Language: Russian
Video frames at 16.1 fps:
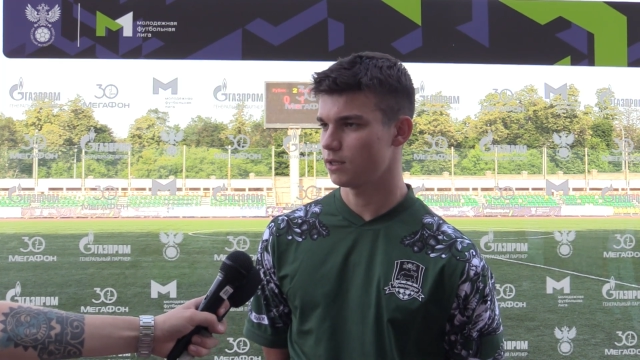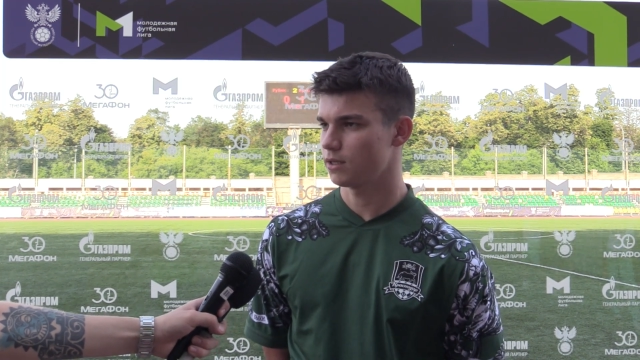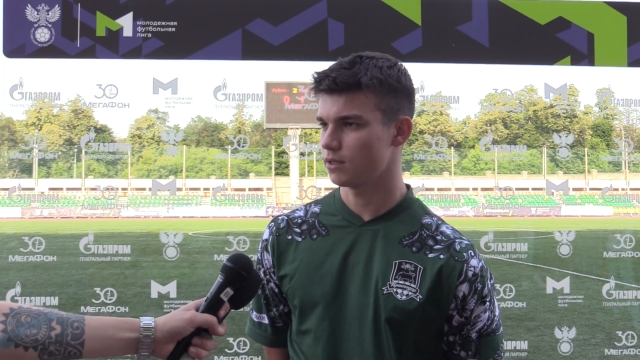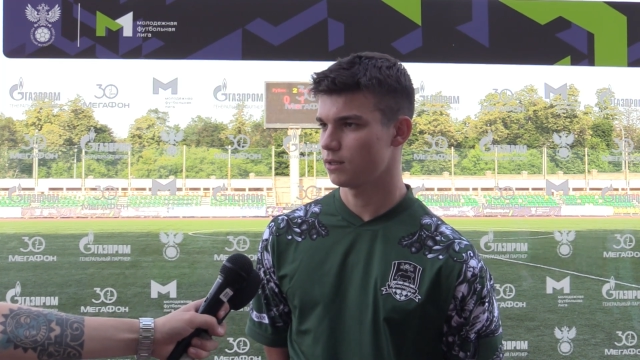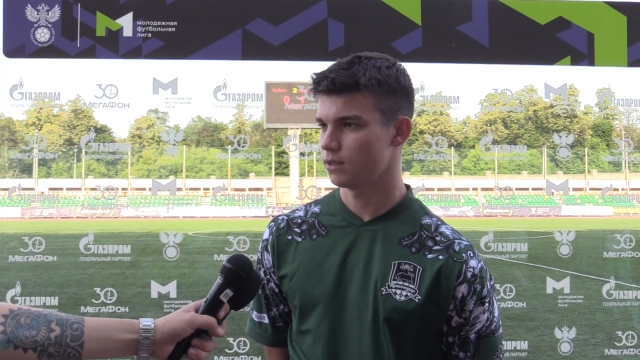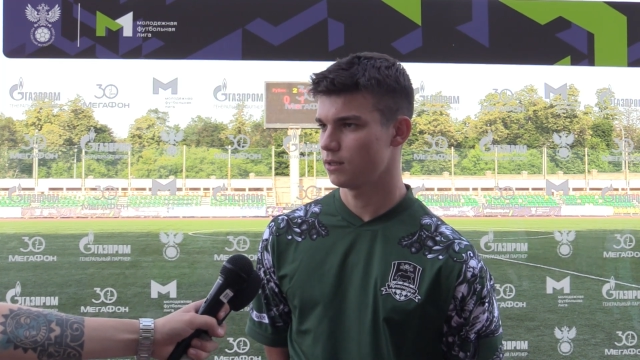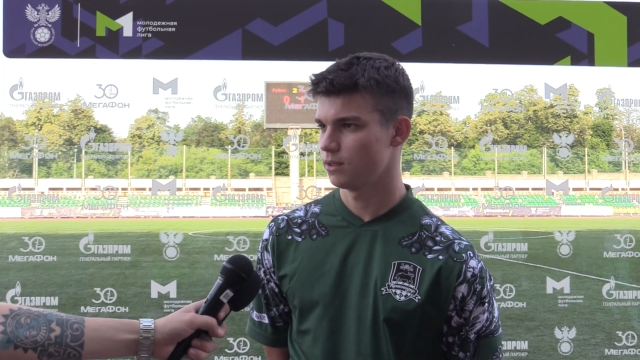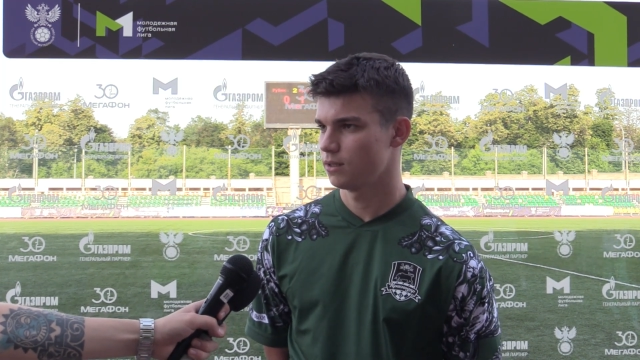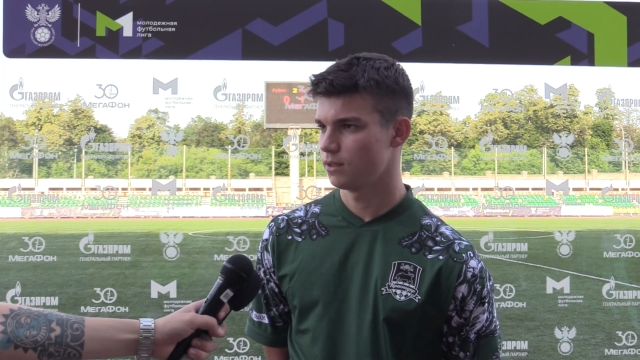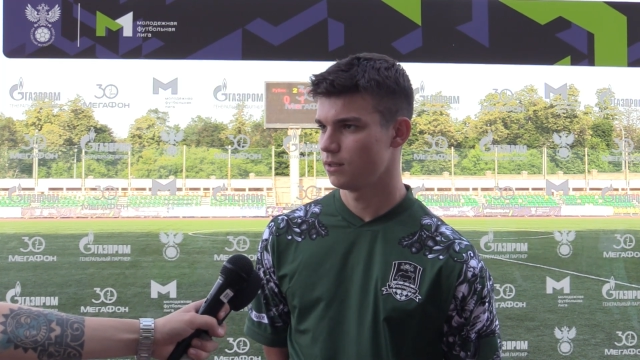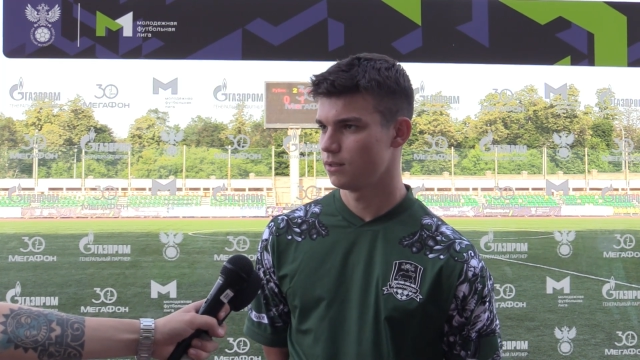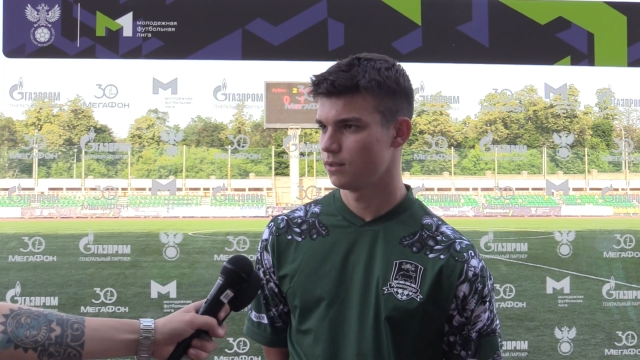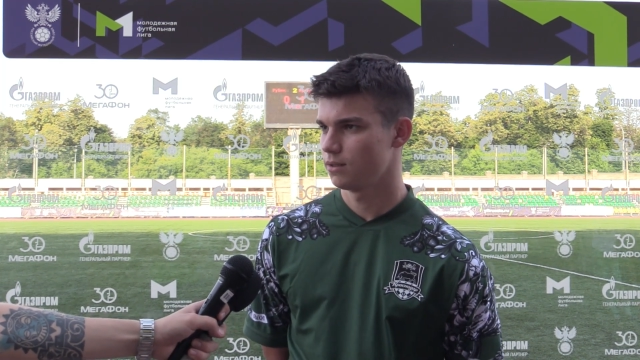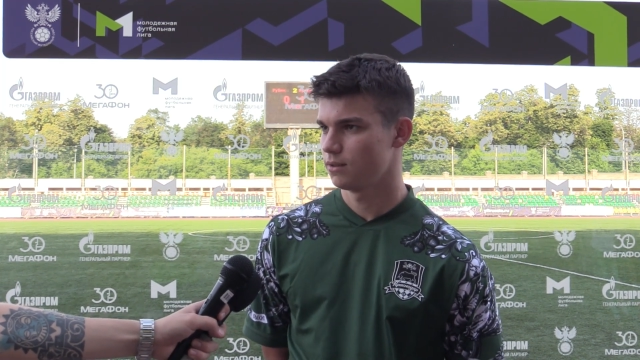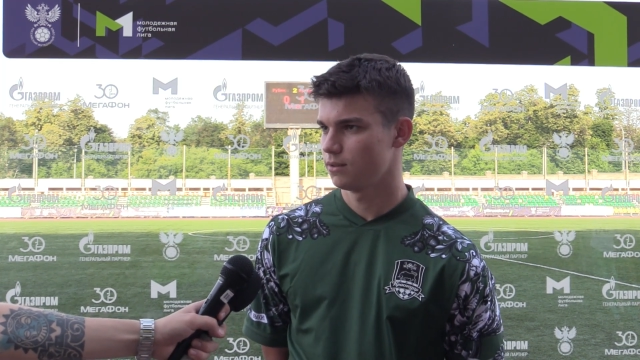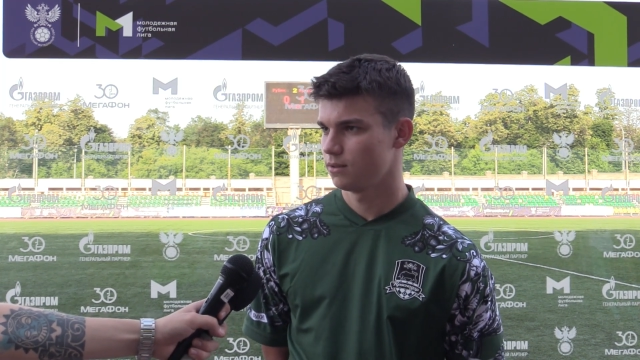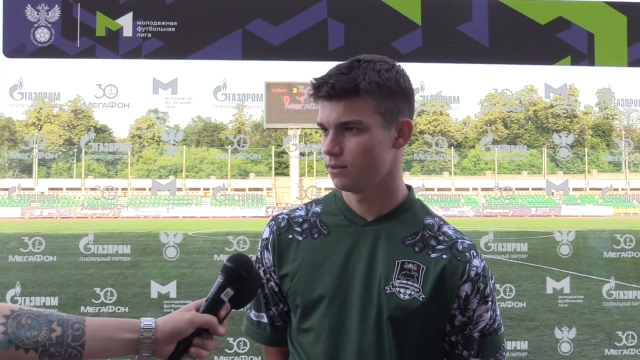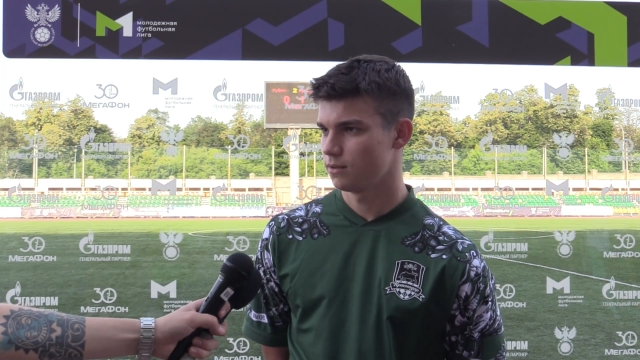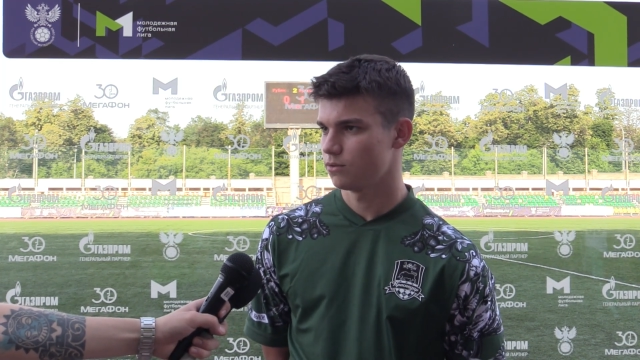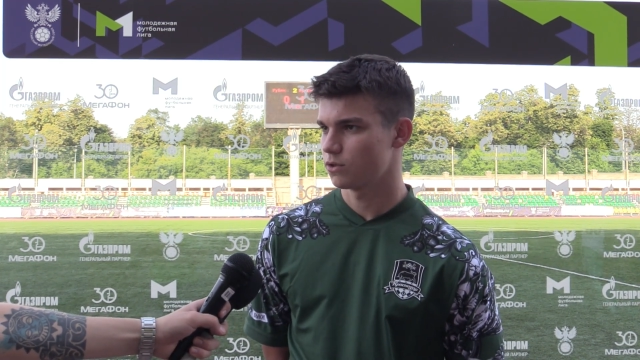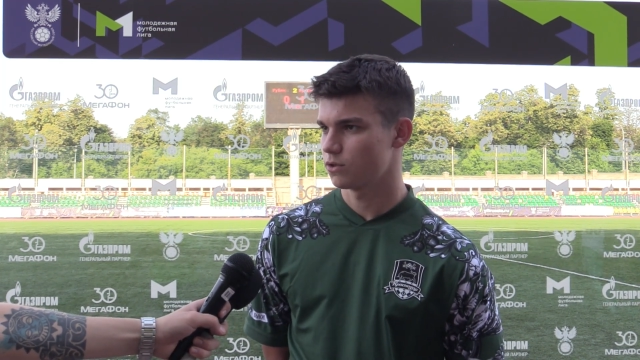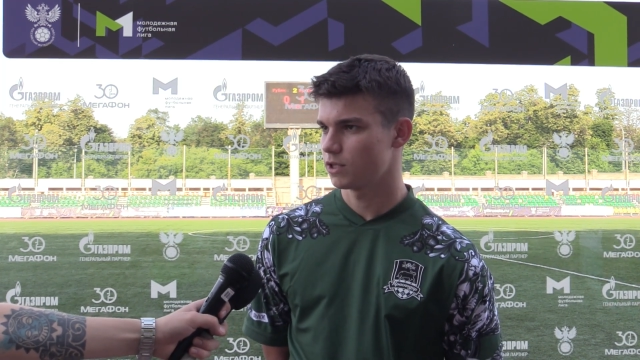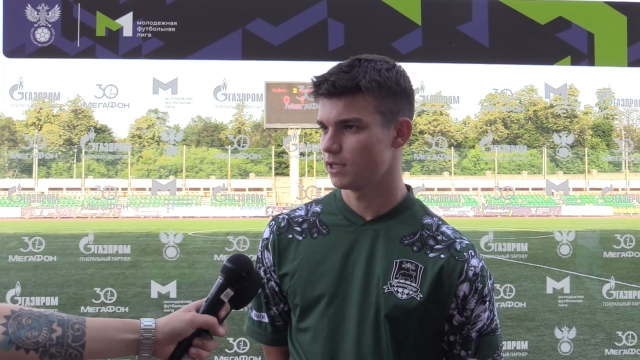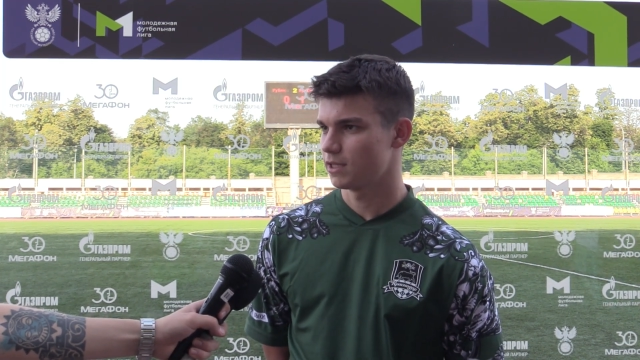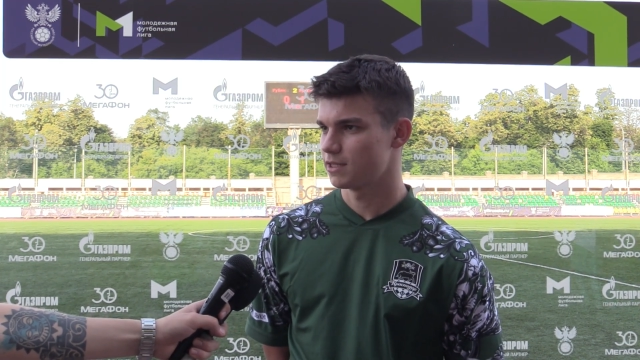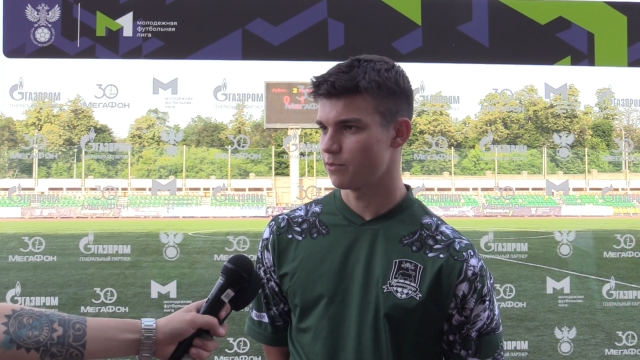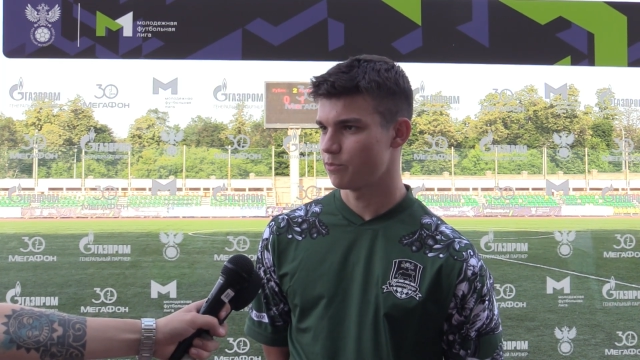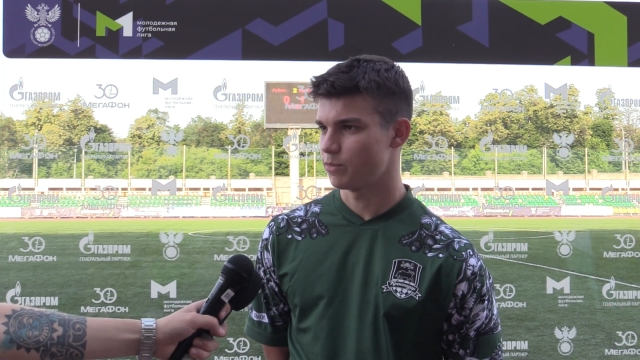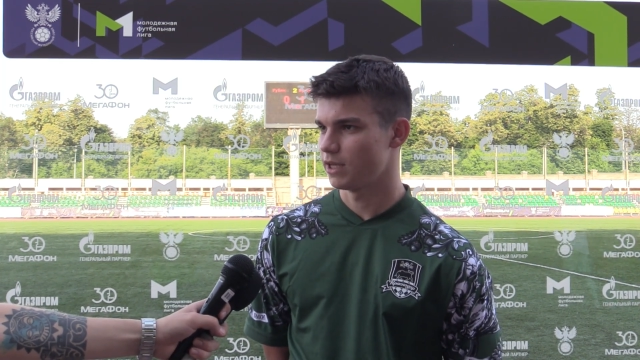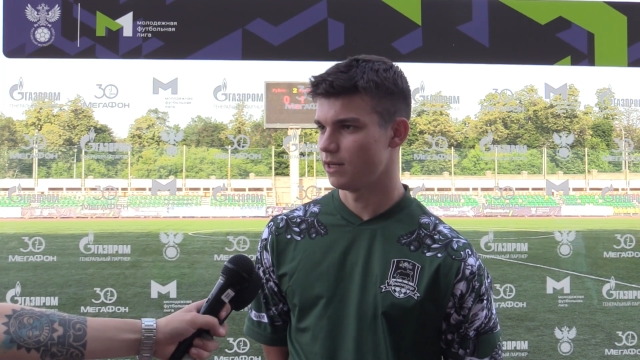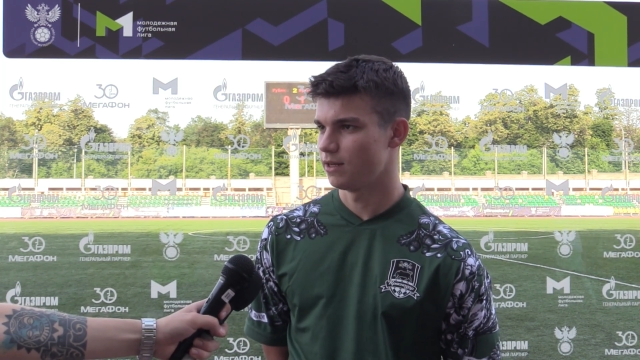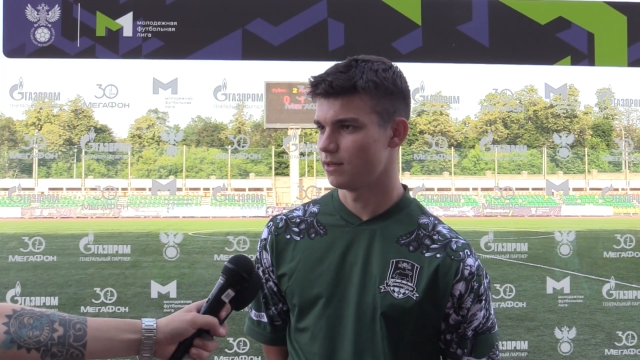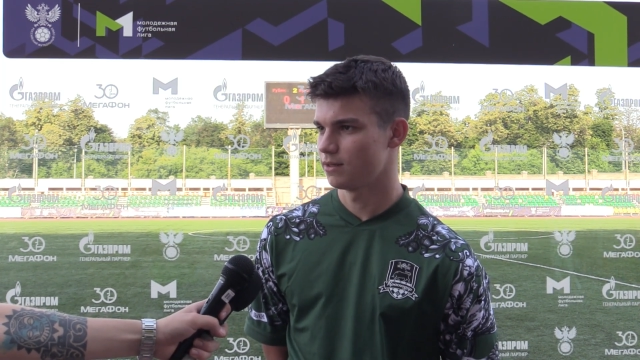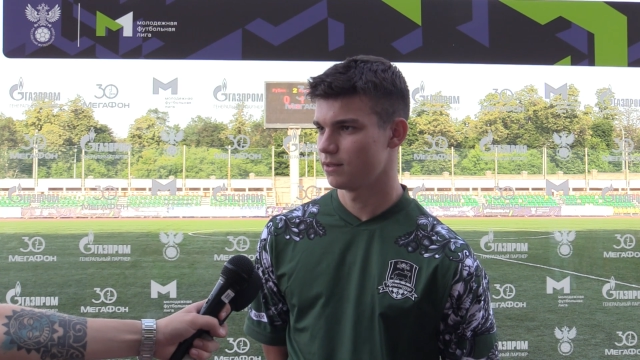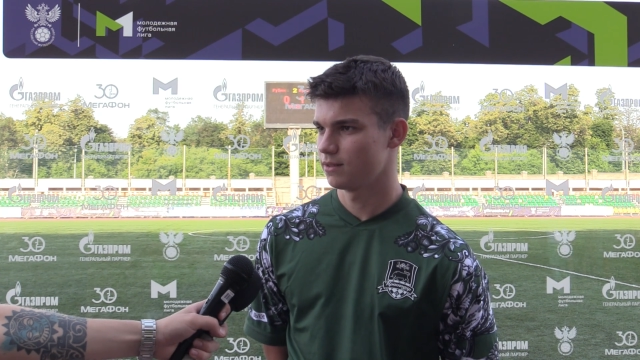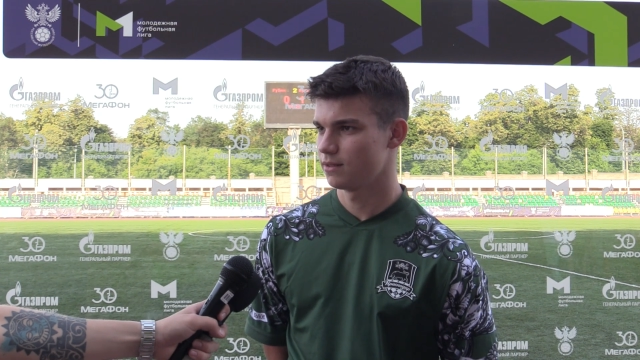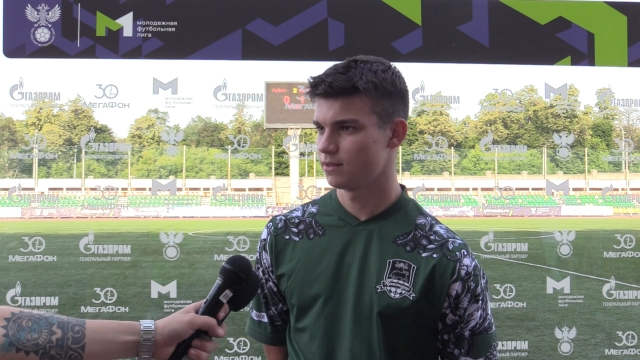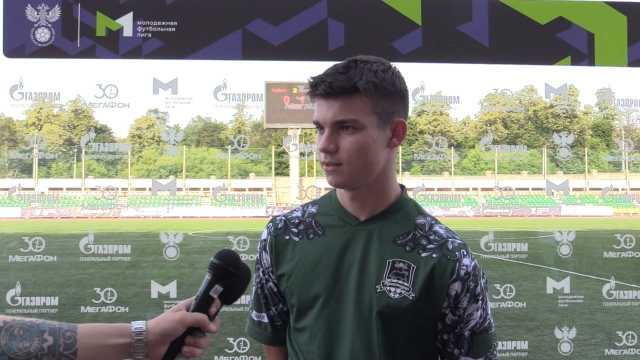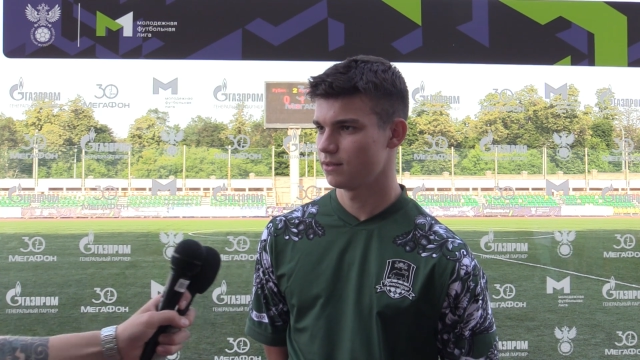это. Уже дотерпели.